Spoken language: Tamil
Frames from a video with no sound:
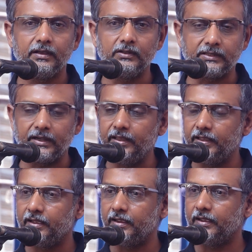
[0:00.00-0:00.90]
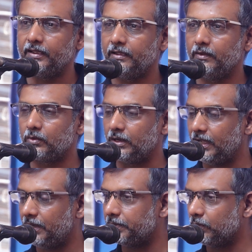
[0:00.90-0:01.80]
இது தனியே ஒரு
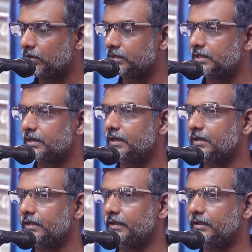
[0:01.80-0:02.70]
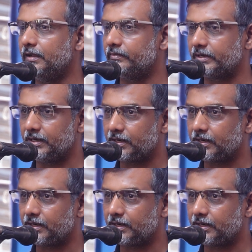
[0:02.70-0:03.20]
லாப நோக்கத்திற்காக அவர்கள்